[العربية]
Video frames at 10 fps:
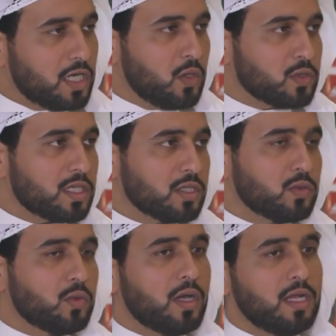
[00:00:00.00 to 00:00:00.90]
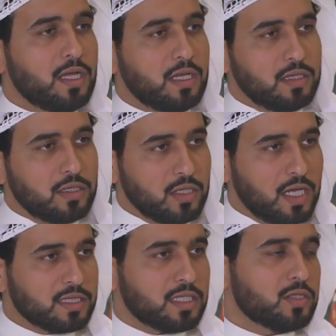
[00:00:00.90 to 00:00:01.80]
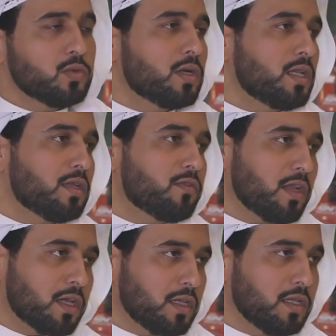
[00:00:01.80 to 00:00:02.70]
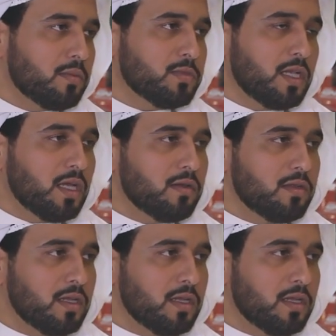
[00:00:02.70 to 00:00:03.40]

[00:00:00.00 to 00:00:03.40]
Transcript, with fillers: الاوسط وعلى حتى دول افريقيا الحمد أكيد لله اكيد